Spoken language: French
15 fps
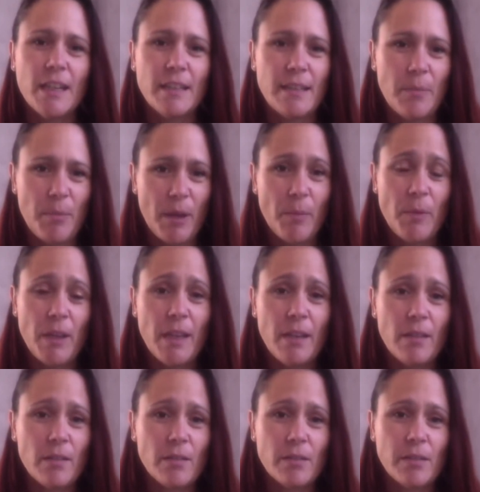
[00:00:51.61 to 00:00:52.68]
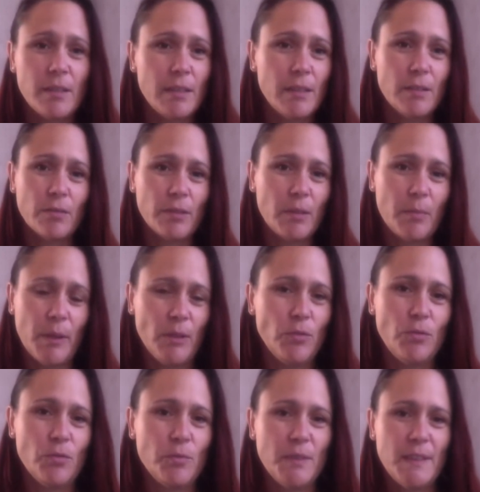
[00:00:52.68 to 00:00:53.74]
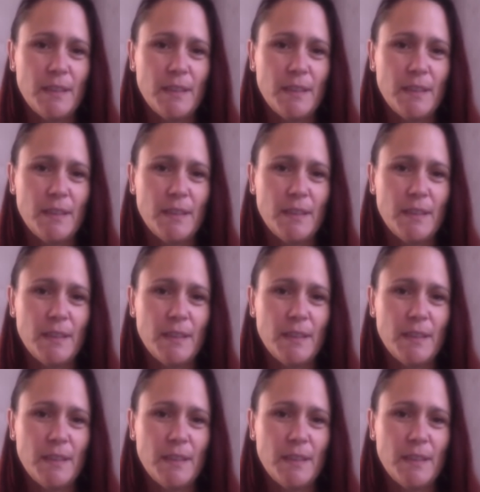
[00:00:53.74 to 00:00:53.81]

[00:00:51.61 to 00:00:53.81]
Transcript: Ça permet, si on n'est pas du tout